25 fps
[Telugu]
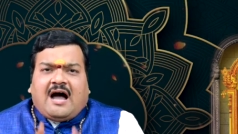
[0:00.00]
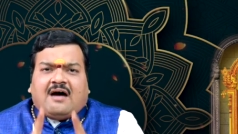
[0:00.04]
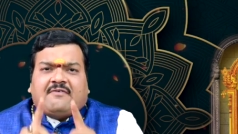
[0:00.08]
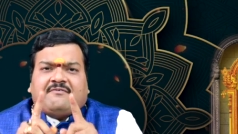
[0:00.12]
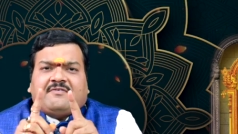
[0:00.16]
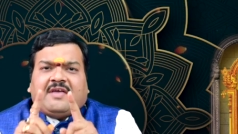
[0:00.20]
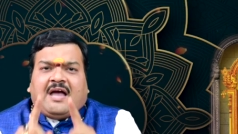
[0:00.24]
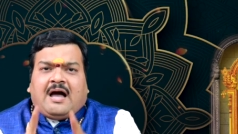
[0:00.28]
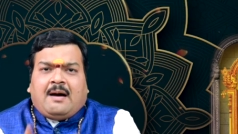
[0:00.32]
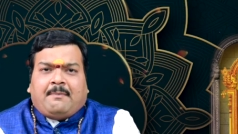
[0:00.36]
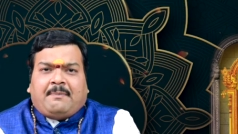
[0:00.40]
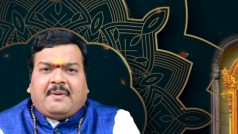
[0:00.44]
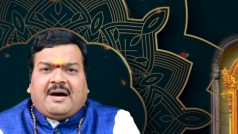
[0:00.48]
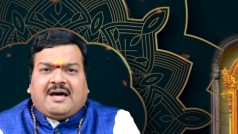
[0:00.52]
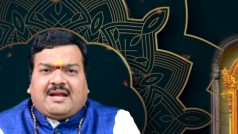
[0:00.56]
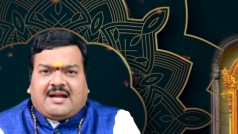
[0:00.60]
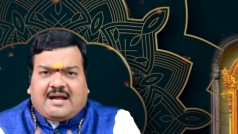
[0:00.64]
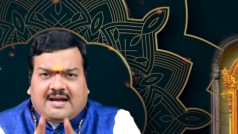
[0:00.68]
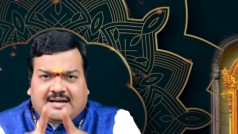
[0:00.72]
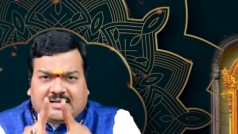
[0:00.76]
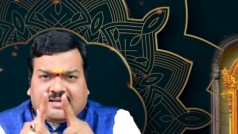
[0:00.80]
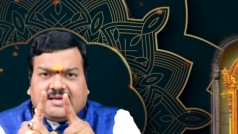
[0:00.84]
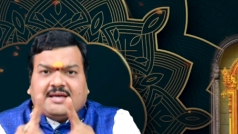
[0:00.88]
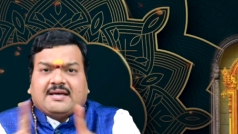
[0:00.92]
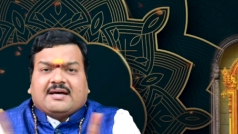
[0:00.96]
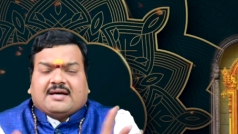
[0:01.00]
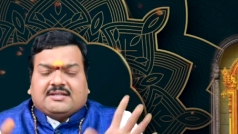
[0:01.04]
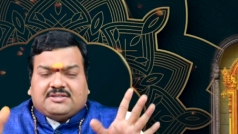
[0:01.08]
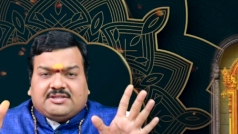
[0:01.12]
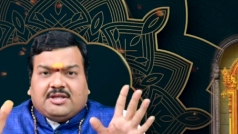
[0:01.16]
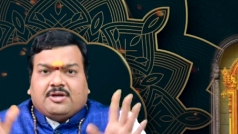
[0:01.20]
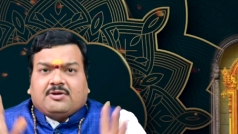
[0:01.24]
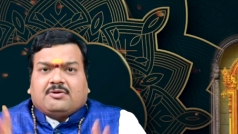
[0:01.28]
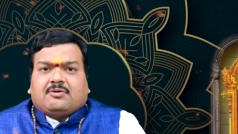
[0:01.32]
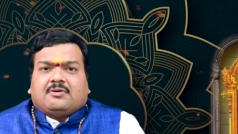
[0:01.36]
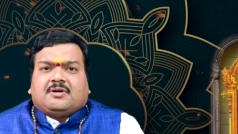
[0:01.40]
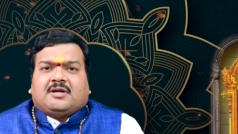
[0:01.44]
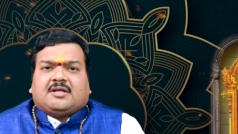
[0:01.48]
ఆ వ్యాపారానికి ఇంకా
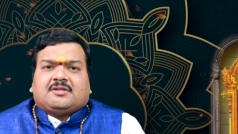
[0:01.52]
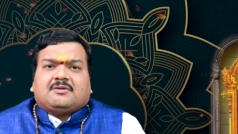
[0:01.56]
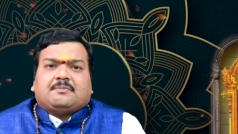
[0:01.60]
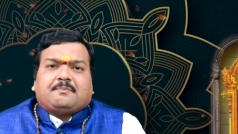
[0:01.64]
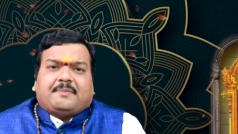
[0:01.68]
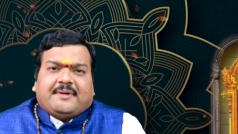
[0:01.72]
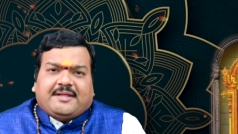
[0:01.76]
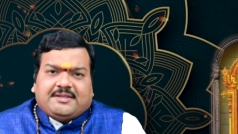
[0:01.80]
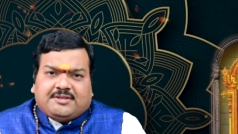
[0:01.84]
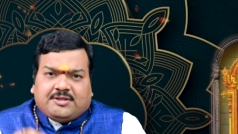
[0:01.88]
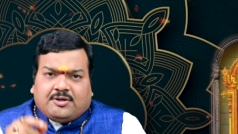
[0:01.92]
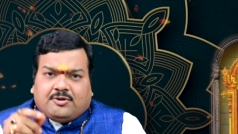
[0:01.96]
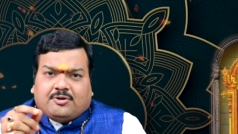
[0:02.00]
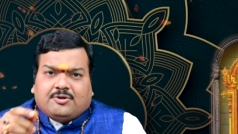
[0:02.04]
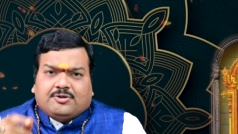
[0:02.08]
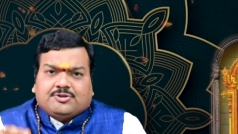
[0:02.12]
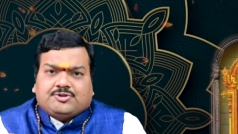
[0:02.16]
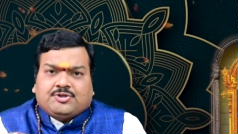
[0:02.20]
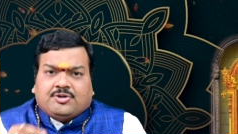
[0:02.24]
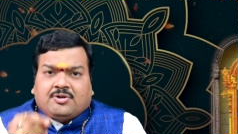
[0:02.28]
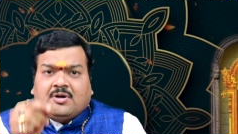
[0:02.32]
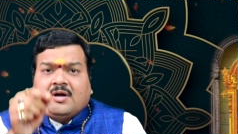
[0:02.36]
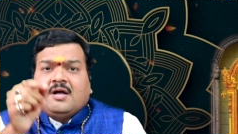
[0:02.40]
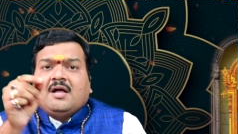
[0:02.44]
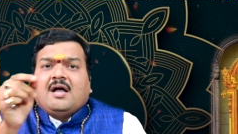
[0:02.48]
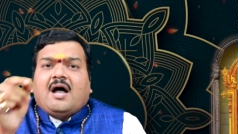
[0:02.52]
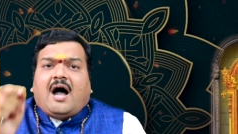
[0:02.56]
తిరుగుండదు ప్రతిరోజు